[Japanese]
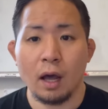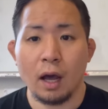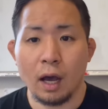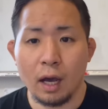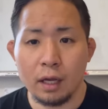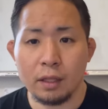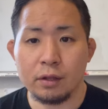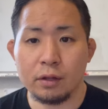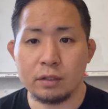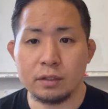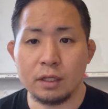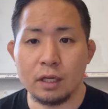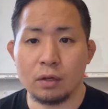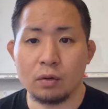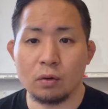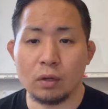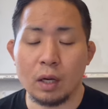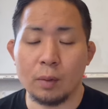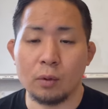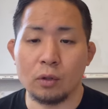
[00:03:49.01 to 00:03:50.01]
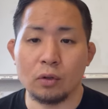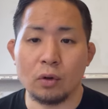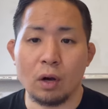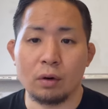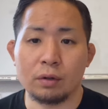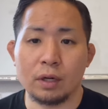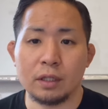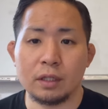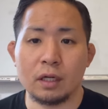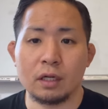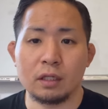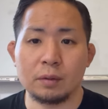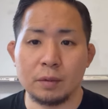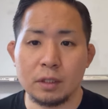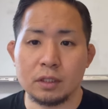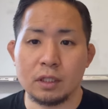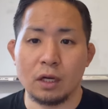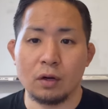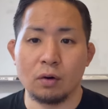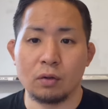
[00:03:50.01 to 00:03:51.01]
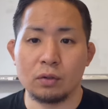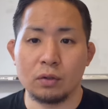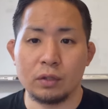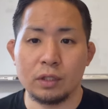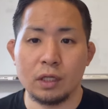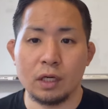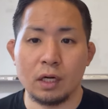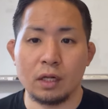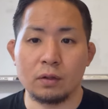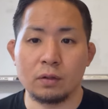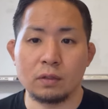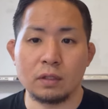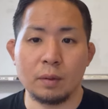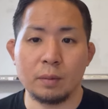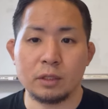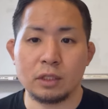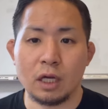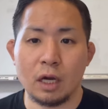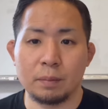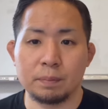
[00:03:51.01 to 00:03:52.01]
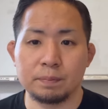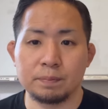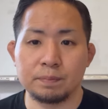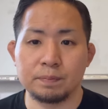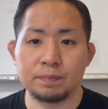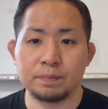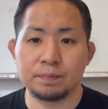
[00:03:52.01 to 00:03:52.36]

はい、ではですね、今回も動画をご覧いただきまして、本当にありがとうございました。